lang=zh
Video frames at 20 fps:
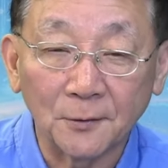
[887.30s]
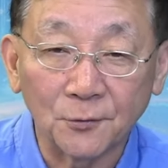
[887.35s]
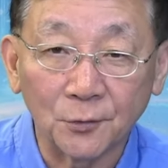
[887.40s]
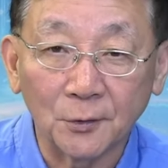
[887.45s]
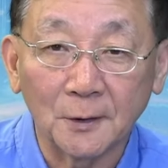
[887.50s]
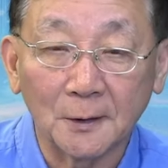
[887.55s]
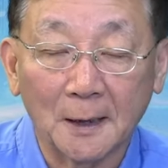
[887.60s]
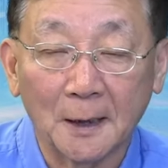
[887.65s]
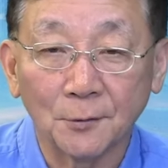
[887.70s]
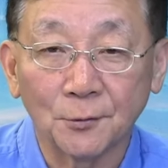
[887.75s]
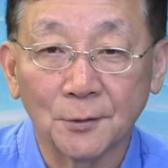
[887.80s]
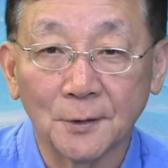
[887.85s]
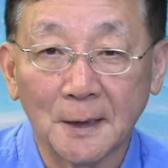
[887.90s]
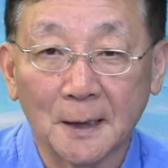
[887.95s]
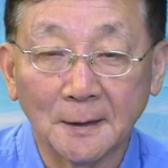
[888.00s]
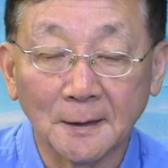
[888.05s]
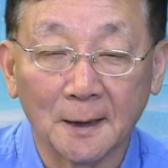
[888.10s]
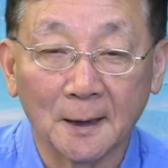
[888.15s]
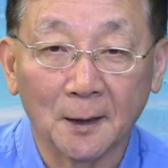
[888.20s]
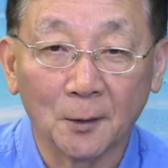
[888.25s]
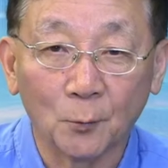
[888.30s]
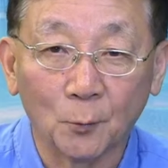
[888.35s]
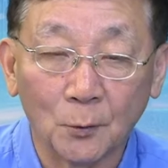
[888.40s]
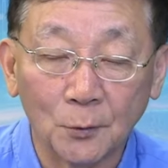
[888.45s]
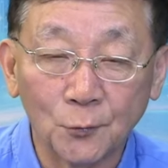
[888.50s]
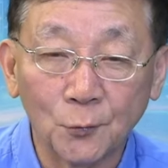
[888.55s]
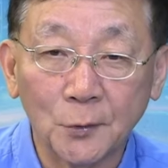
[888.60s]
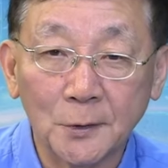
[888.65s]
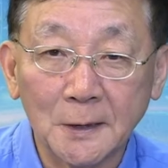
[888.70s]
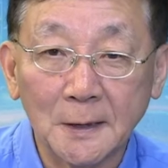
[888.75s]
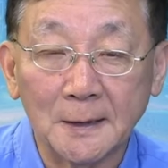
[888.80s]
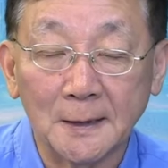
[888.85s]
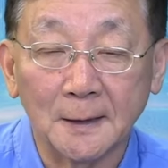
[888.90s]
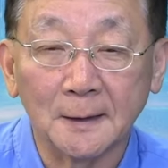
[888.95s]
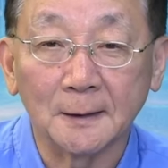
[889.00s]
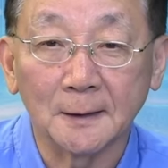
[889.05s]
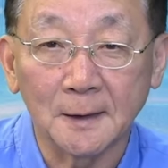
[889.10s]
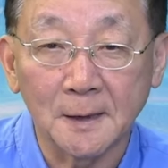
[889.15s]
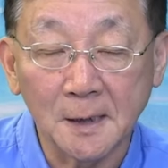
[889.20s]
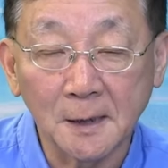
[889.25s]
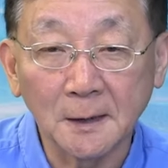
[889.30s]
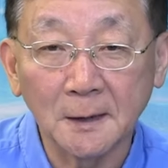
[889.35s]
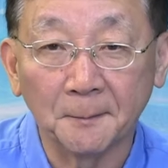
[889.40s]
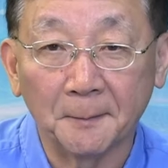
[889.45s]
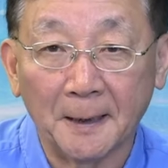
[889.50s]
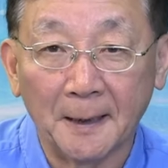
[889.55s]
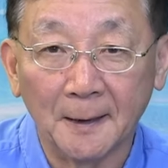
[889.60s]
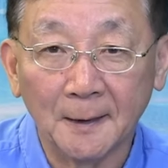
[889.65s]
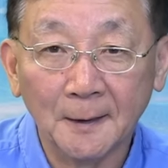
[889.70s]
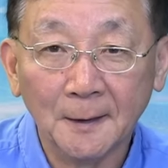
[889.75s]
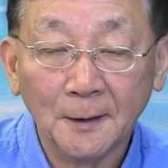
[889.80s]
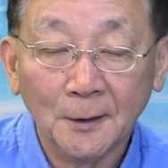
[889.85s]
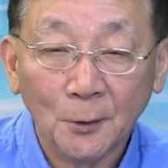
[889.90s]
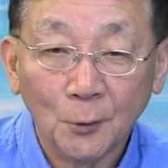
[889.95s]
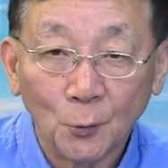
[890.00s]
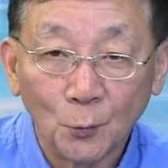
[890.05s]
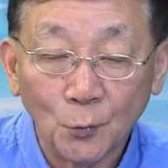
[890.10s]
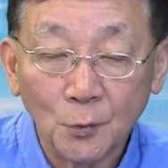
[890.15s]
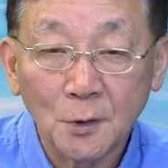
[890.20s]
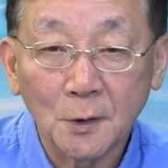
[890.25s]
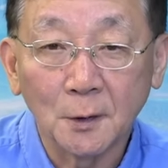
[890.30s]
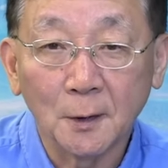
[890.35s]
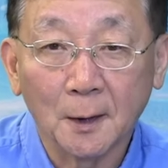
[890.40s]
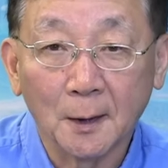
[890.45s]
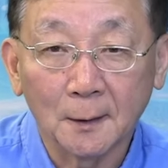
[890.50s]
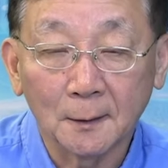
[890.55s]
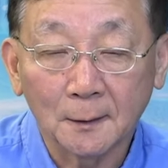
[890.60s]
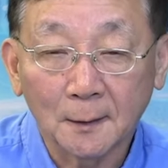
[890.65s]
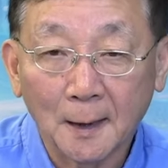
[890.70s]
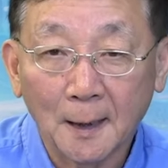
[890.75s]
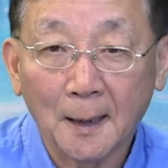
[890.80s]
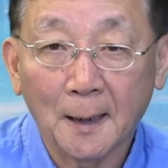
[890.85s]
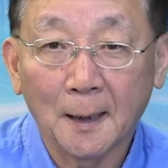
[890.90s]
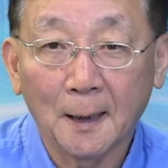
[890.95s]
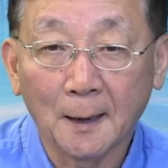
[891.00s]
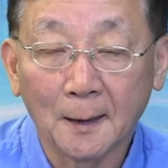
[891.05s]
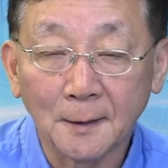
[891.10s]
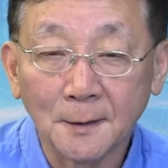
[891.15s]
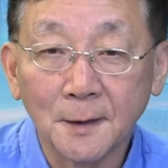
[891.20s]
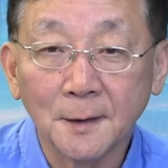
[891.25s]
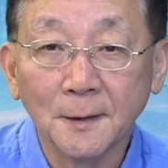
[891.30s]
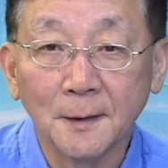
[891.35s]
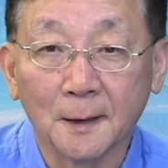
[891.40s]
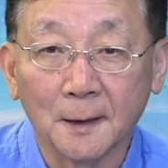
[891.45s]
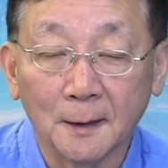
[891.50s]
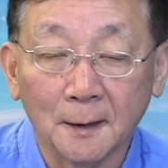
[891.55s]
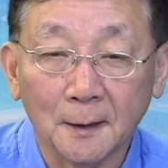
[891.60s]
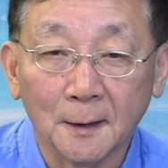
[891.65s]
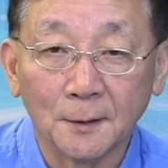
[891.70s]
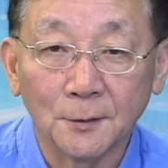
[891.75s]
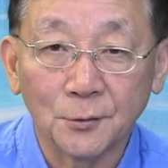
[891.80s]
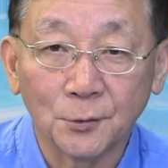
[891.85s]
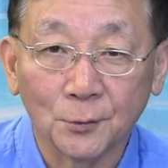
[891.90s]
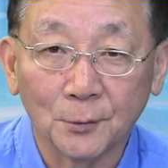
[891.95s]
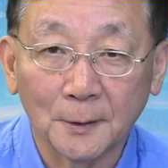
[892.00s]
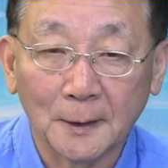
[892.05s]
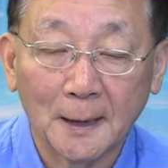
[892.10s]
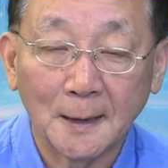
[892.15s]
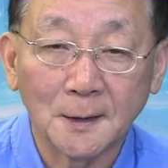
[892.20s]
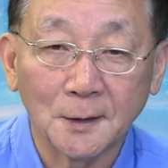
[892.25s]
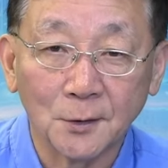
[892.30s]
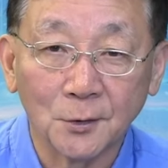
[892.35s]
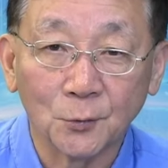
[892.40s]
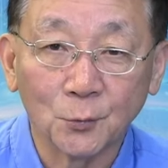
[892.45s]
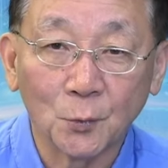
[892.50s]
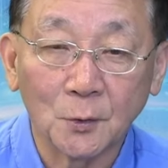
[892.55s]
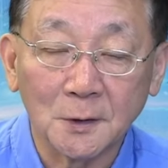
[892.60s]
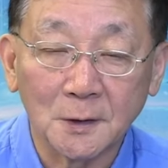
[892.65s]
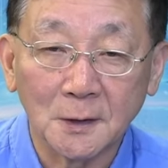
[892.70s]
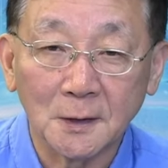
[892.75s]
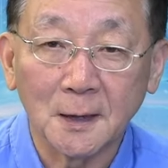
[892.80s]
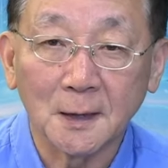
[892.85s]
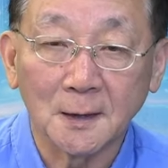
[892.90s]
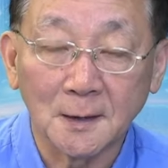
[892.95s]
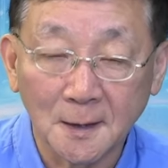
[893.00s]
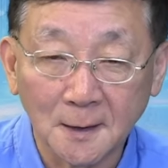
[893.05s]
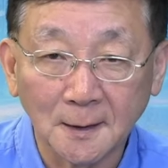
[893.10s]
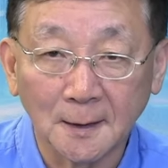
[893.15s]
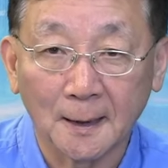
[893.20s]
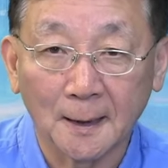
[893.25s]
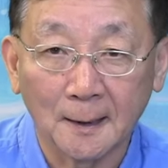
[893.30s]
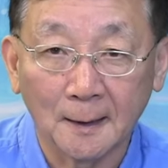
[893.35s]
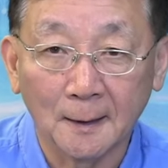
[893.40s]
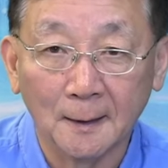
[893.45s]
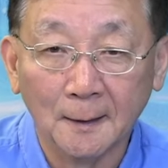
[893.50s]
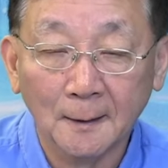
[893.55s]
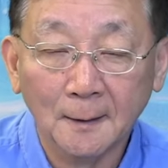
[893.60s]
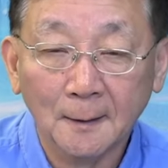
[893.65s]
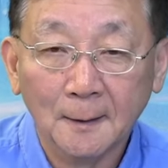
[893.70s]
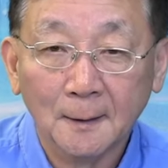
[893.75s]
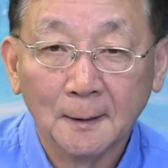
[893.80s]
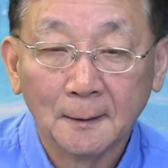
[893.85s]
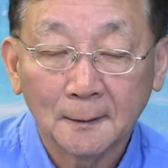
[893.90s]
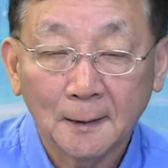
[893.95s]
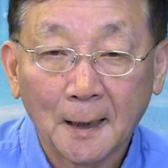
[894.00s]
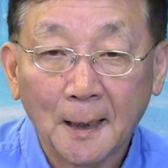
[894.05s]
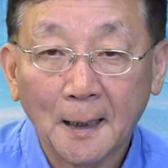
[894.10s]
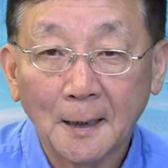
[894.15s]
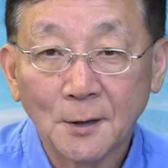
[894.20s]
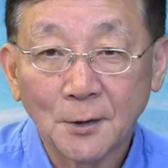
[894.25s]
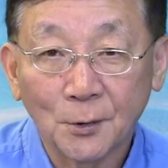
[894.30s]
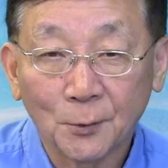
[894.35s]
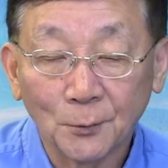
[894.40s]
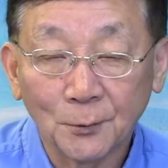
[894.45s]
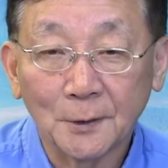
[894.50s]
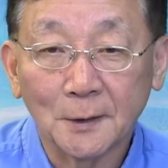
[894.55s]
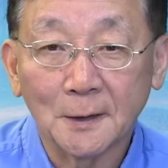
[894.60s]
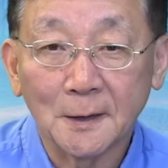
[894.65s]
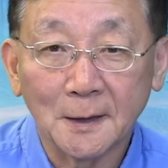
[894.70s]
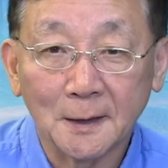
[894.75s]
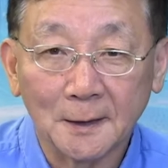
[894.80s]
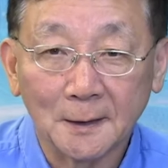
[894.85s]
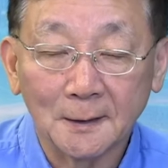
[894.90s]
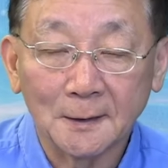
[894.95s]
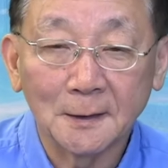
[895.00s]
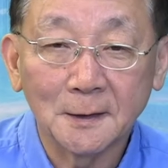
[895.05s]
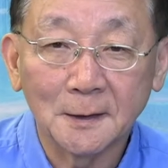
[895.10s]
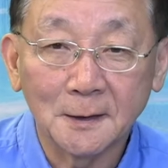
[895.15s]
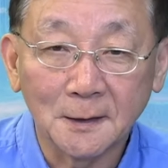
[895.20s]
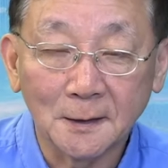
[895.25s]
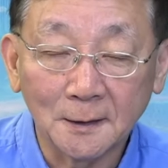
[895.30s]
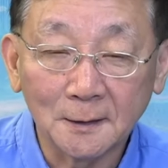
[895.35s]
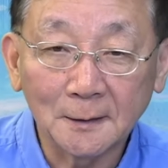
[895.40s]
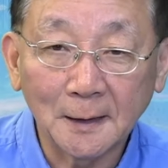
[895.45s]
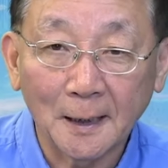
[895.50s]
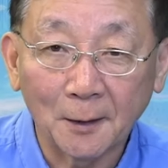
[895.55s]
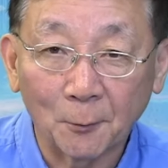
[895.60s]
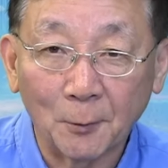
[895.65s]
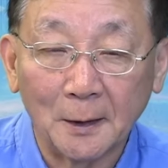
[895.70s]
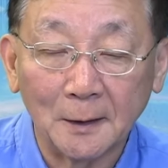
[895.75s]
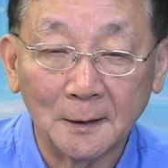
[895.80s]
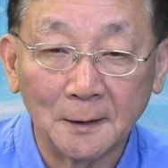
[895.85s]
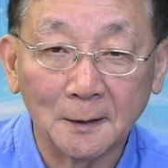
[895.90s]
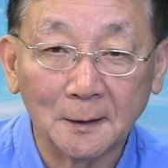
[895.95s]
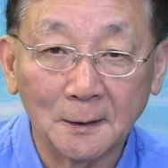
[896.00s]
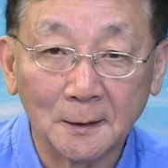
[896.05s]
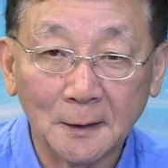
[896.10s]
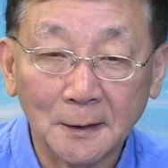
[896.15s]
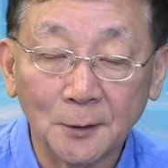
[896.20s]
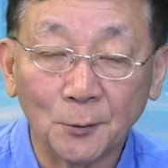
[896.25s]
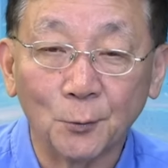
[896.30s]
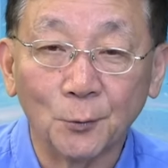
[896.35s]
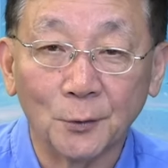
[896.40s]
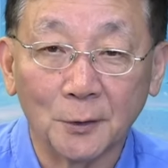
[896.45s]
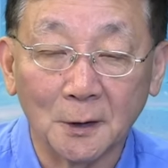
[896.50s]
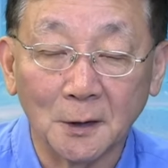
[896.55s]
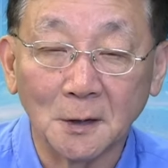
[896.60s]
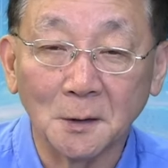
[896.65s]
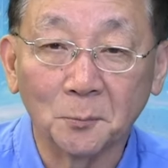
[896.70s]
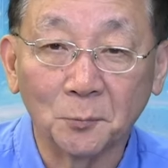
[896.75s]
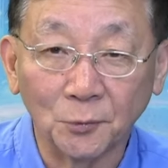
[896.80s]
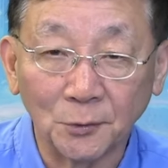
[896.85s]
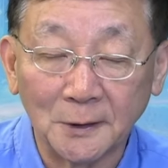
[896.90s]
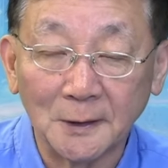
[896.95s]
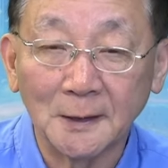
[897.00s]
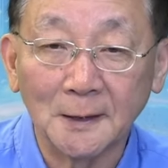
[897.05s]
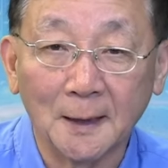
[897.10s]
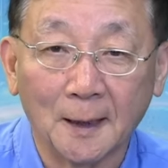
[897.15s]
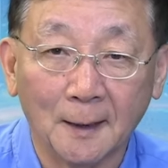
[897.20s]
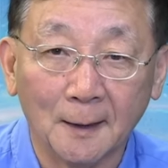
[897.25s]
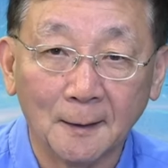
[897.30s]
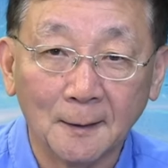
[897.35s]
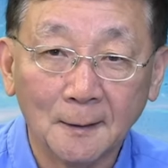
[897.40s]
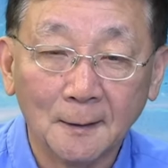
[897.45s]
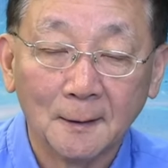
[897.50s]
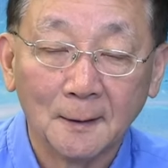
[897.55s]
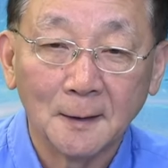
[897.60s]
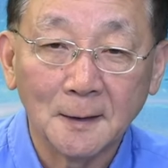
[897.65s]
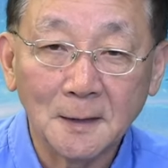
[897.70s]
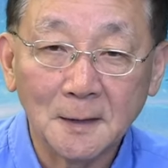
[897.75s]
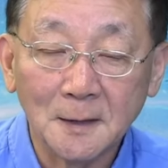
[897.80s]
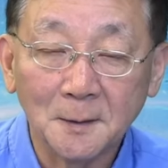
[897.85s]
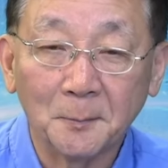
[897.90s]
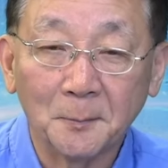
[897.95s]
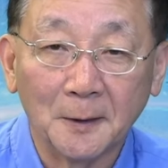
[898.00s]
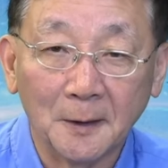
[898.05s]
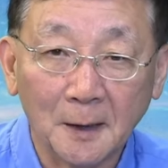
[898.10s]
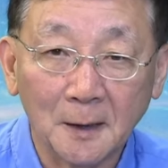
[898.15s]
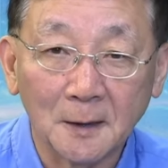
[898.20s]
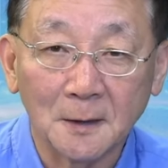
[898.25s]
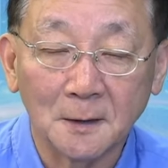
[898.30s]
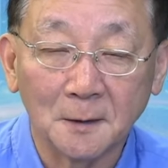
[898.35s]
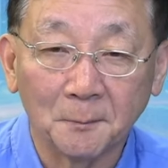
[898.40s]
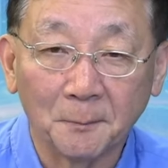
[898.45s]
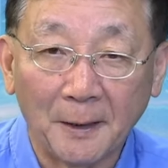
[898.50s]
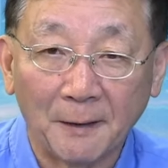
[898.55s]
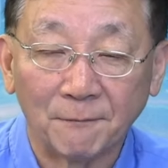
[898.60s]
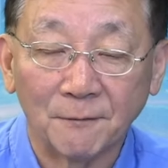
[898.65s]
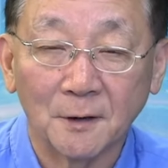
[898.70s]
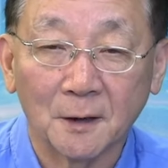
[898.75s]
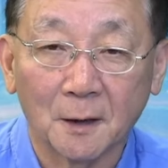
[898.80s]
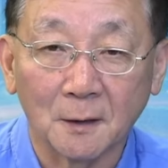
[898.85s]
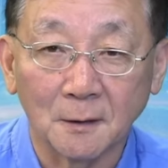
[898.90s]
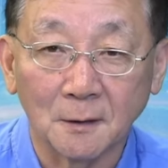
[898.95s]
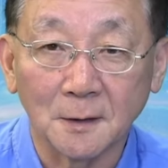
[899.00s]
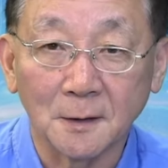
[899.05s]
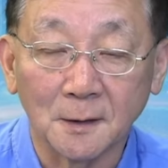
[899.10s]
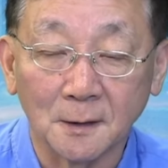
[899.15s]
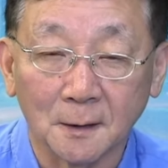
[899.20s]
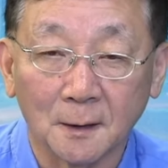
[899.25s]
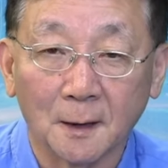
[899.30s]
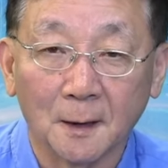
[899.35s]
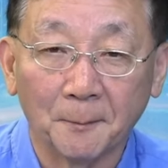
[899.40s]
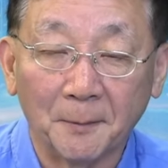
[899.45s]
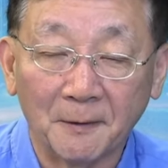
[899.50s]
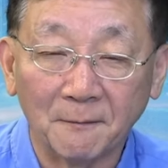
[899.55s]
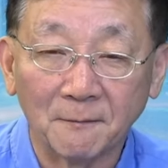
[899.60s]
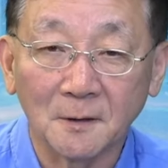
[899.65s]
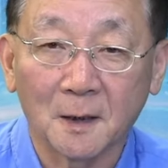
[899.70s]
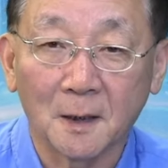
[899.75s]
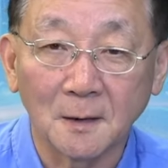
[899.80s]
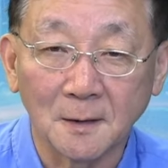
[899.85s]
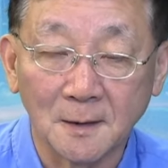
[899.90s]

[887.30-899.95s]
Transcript: 所以他就想起来我做这些人的生意吧，于是呢，他还真的呃就开始做起这个生意来了。他收的这个汽车贷款的利率可是不低呀、啊，基本上是百分之二十四啊，百分之二